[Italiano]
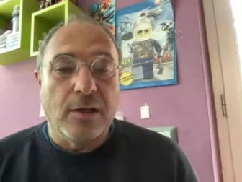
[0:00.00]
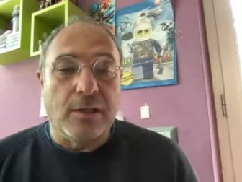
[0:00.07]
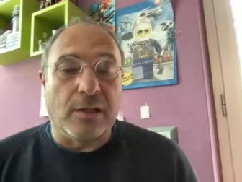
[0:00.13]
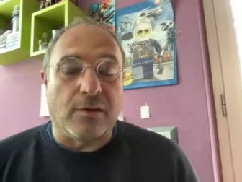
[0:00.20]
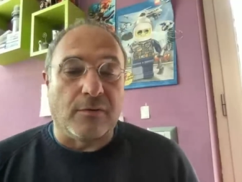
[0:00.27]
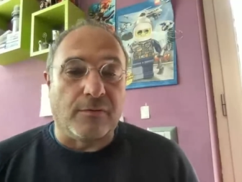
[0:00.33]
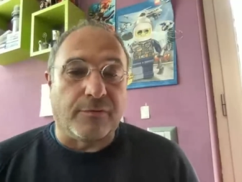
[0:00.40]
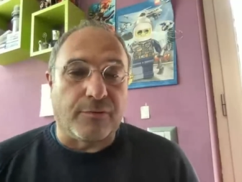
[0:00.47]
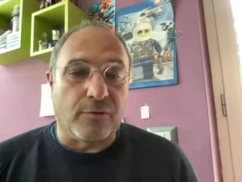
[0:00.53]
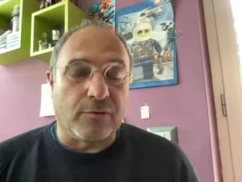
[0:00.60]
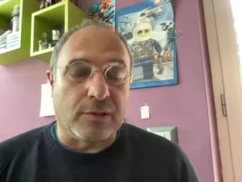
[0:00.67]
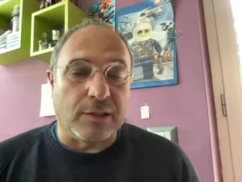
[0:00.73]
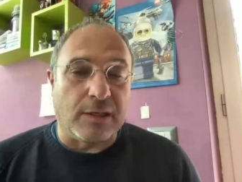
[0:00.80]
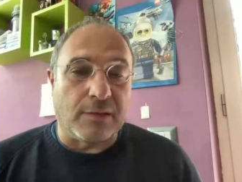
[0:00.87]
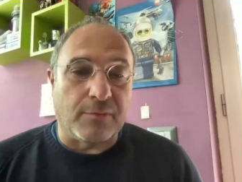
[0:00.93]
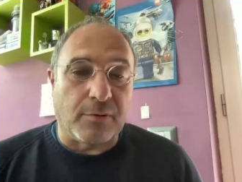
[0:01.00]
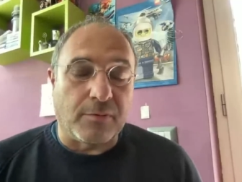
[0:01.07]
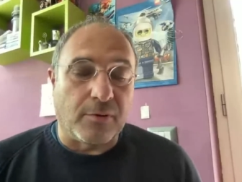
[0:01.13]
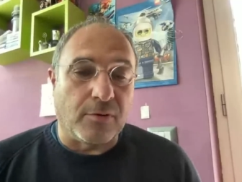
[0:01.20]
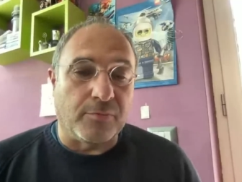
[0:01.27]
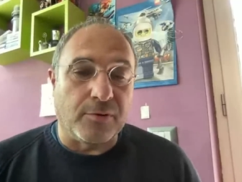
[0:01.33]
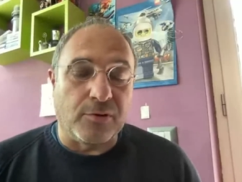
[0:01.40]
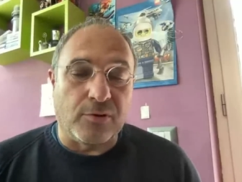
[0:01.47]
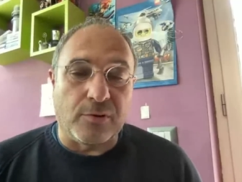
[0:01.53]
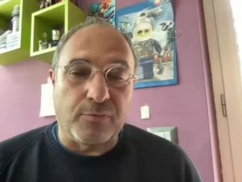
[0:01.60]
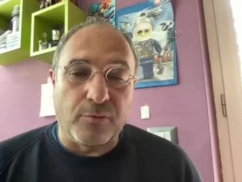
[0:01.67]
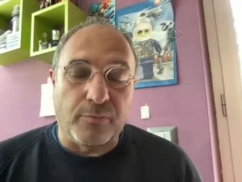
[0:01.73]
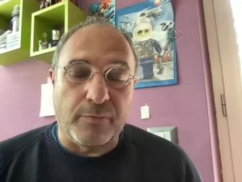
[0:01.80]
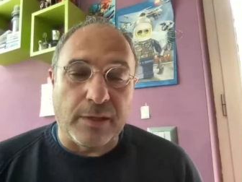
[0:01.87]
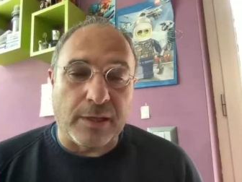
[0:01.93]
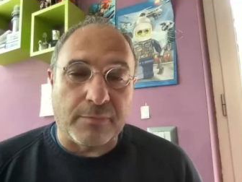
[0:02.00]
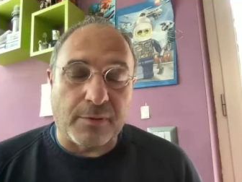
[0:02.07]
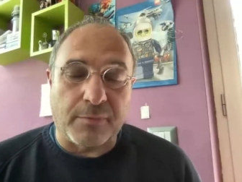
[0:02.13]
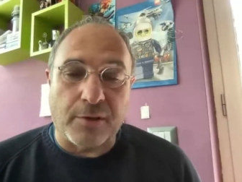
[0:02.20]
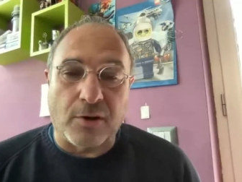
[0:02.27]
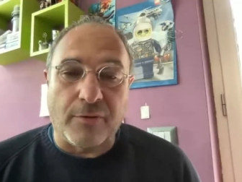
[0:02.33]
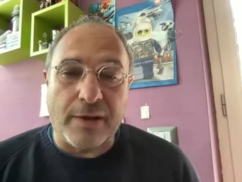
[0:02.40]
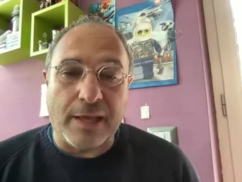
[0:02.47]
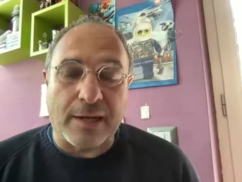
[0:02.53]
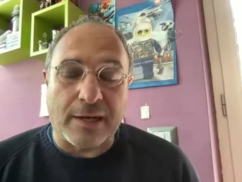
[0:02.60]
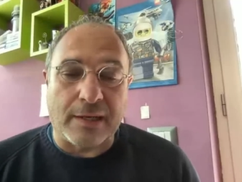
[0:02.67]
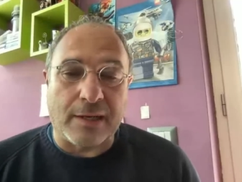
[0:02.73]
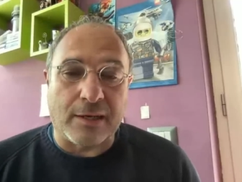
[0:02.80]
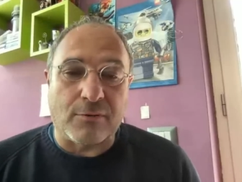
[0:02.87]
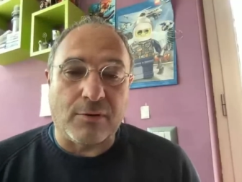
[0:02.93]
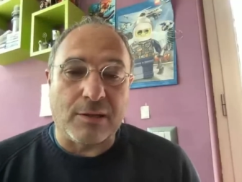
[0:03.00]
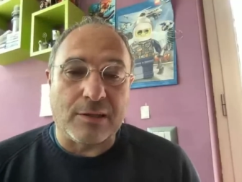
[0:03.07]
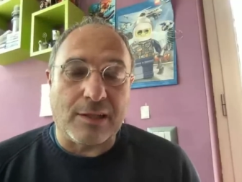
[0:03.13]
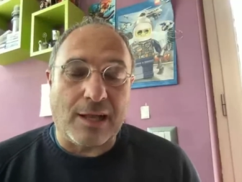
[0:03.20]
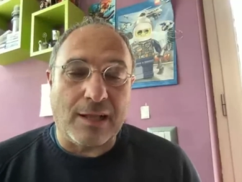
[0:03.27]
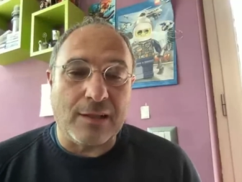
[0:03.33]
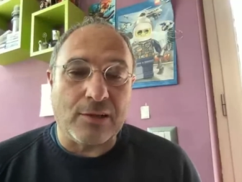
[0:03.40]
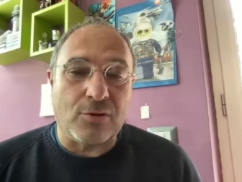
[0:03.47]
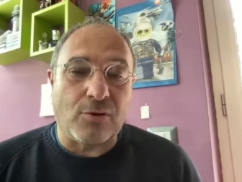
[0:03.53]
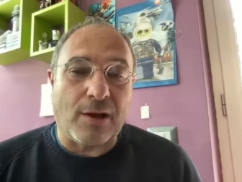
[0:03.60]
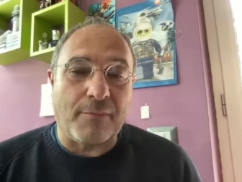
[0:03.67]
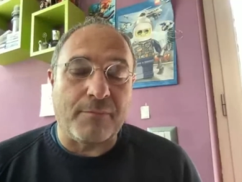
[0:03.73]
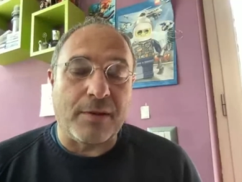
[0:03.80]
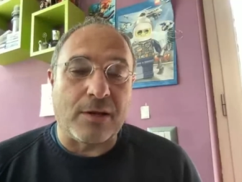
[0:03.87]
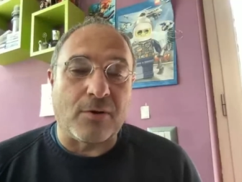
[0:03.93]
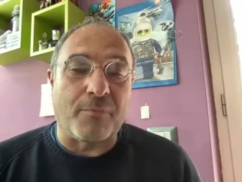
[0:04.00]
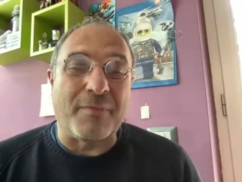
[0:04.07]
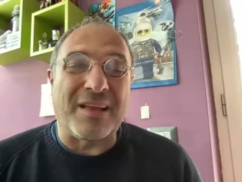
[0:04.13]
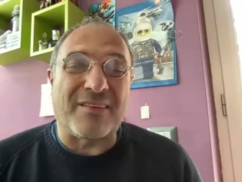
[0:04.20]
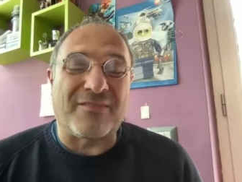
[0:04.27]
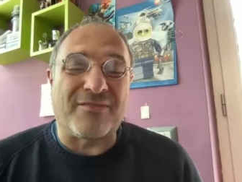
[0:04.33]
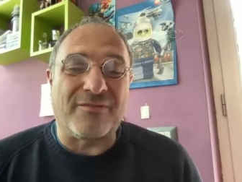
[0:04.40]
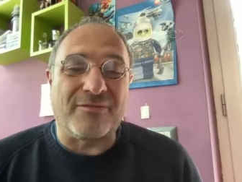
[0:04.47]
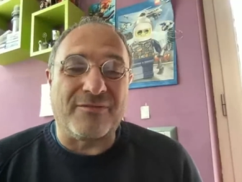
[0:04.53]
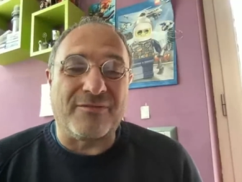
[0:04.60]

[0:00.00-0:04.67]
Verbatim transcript: nei confronti della propria opinione pubblica, dei propri governi e quant'altro abbiano per